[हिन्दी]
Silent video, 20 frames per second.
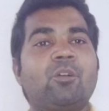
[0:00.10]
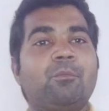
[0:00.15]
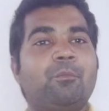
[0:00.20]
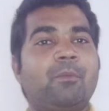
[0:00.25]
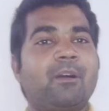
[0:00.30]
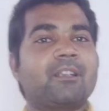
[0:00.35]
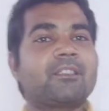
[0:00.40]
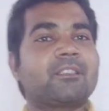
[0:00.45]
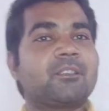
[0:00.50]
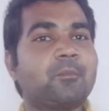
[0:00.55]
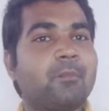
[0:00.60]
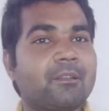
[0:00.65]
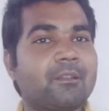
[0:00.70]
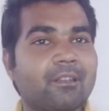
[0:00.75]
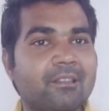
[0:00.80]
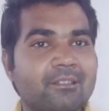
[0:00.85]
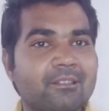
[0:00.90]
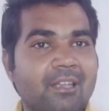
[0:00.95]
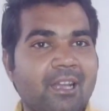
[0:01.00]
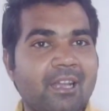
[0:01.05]
वक्त
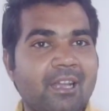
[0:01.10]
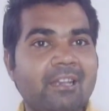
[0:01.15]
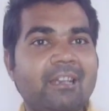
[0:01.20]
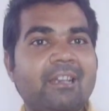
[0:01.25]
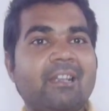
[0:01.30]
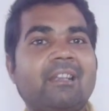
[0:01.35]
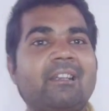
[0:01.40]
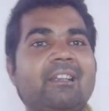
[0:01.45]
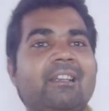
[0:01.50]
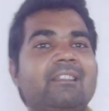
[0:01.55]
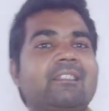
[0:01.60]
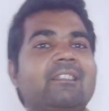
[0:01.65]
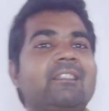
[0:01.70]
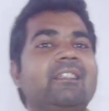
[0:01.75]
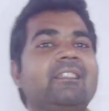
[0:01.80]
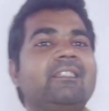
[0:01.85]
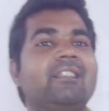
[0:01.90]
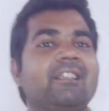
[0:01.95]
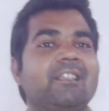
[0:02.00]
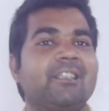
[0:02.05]
बदलता है लेकिन
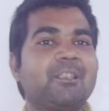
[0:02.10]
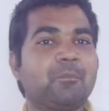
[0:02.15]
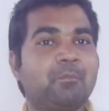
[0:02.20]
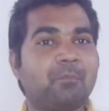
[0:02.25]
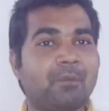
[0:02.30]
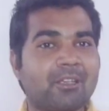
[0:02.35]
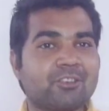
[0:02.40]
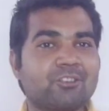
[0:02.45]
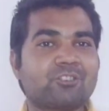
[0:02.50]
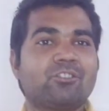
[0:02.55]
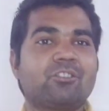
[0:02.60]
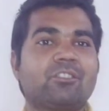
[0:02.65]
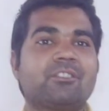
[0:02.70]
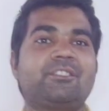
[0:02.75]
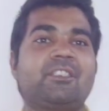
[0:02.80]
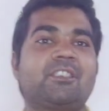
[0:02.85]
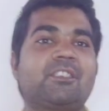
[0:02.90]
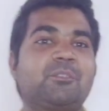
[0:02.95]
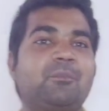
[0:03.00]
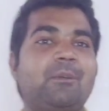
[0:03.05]
इतनी जल्दी वक्त और
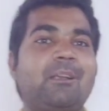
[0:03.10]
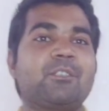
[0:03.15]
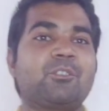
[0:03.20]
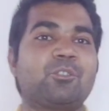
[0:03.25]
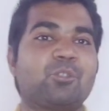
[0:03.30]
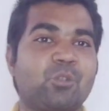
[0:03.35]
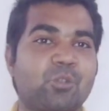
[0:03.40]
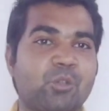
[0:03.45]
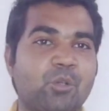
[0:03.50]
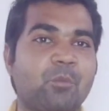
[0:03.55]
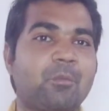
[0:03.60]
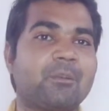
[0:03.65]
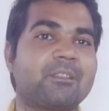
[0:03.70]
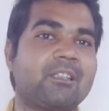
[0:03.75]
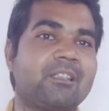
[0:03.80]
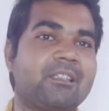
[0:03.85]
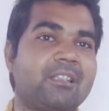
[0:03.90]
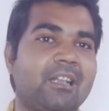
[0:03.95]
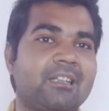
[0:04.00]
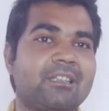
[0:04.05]
जज्बात दोनों
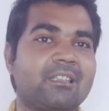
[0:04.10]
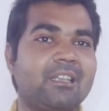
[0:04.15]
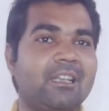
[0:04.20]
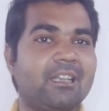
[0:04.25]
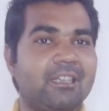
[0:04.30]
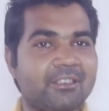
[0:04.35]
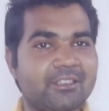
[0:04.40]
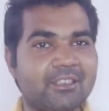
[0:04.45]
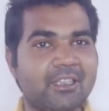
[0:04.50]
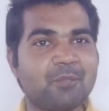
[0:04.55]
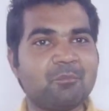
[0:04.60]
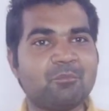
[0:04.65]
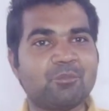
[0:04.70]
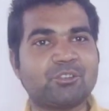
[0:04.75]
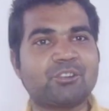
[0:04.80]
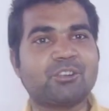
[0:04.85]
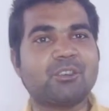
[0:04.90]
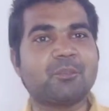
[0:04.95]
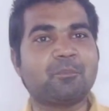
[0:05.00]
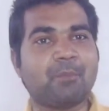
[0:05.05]
बदल जाते हैं ये
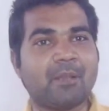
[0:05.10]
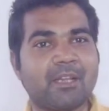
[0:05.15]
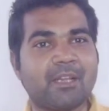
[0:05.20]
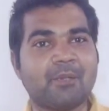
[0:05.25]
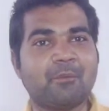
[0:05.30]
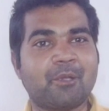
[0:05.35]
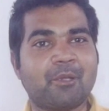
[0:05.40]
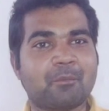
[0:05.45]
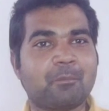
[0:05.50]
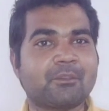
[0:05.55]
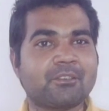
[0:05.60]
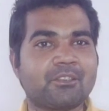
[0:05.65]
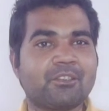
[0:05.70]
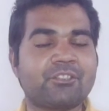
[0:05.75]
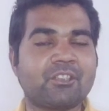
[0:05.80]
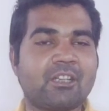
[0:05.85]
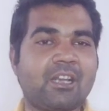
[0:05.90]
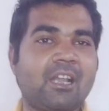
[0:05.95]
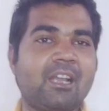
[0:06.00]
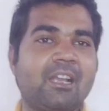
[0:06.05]
मुझे पहली बार पता
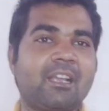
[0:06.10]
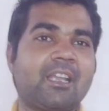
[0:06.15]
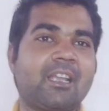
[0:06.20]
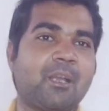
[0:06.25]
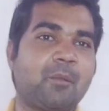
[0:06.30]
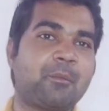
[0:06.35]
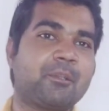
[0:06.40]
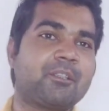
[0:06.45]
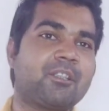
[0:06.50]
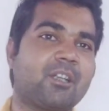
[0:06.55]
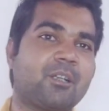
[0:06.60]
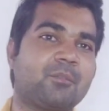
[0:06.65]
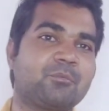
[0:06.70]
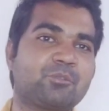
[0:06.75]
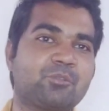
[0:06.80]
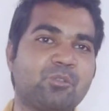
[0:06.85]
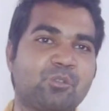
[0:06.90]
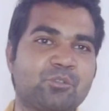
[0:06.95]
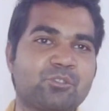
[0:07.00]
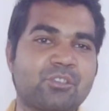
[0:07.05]
चला है कि अभी तक हम
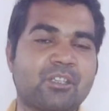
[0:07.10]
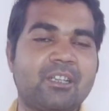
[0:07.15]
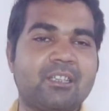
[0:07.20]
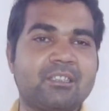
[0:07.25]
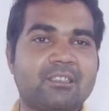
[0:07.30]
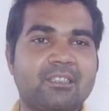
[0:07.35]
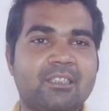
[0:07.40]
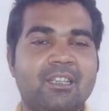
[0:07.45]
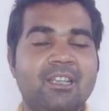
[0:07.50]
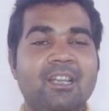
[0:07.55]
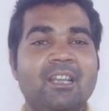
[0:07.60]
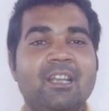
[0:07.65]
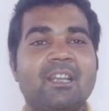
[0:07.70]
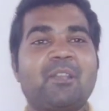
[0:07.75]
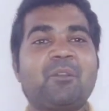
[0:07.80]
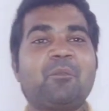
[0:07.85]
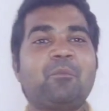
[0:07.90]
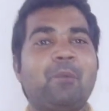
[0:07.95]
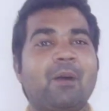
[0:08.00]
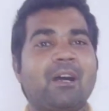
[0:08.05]
सोच रहे थे
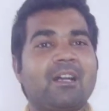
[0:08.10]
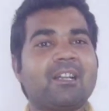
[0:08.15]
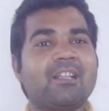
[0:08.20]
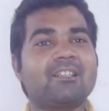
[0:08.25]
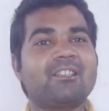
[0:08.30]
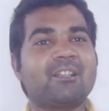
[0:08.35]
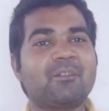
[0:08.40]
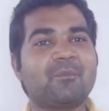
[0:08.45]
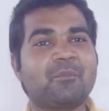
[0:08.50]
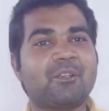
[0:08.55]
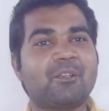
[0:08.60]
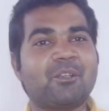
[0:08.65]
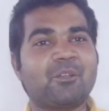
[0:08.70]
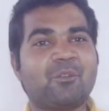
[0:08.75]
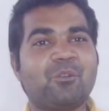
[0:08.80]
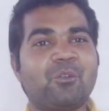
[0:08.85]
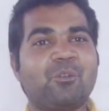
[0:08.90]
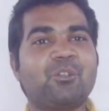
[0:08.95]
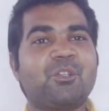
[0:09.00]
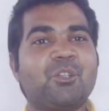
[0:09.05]
कि 12 जनवरी
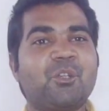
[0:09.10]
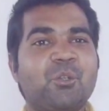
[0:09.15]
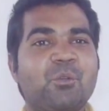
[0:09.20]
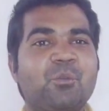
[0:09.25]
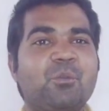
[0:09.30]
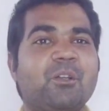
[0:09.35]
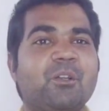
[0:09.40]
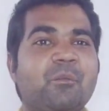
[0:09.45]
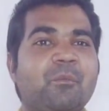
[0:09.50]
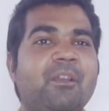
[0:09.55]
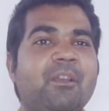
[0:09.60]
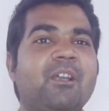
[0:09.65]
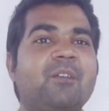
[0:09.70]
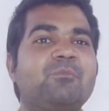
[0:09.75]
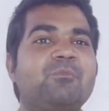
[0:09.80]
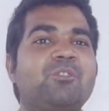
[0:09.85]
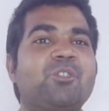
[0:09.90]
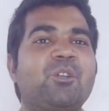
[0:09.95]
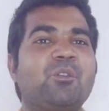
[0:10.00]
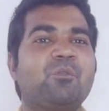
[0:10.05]
को न्यू ईयर में
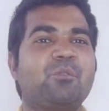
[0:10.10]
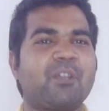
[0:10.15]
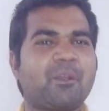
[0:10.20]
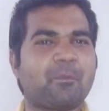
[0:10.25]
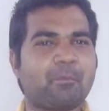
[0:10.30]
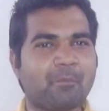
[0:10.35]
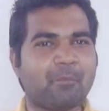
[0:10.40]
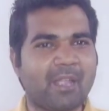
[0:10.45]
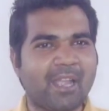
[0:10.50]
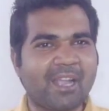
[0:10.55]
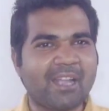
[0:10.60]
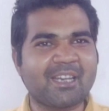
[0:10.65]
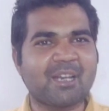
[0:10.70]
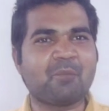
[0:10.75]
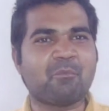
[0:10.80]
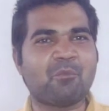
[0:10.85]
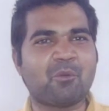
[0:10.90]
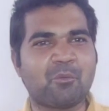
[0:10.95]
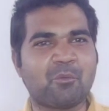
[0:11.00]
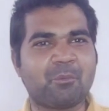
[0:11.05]
हम जो है वो एक
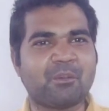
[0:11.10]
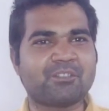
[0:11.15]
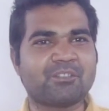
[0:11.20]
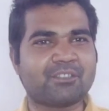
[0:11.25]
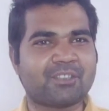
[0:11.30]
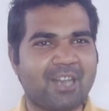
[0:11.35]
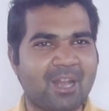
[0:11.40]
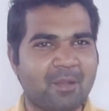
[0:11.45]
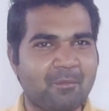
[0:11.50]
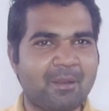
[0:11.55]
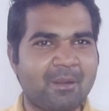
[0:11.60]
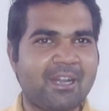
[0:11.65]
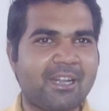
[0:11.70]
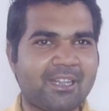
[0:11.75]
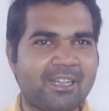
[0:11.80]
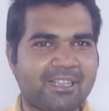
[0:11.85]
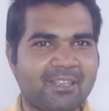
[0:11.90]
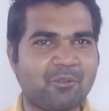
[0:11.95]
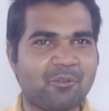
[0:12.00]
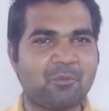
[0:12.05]
मैगना मोपस
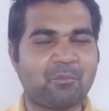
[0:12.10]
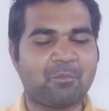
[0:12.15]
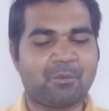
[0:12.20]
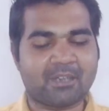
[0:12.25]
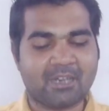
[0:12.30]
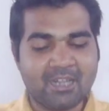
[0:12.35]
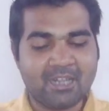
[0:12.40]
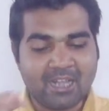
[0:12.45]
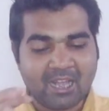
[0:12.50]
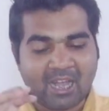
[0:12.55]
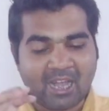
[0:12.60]
रामायण के ऊपर